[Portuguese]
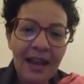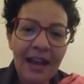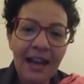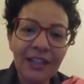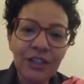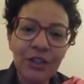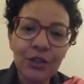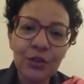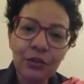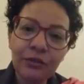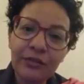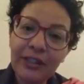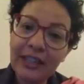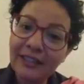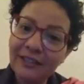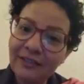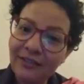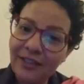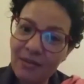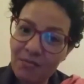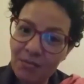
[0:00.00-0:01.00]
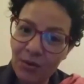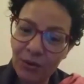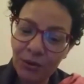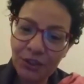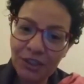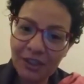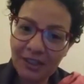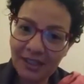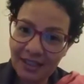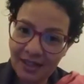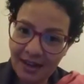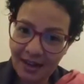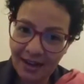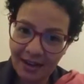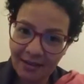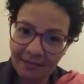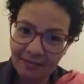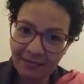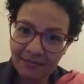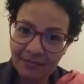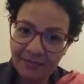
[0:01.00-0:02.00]
A chuva ela veio
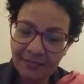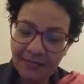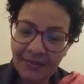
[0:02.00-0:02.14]
mostrar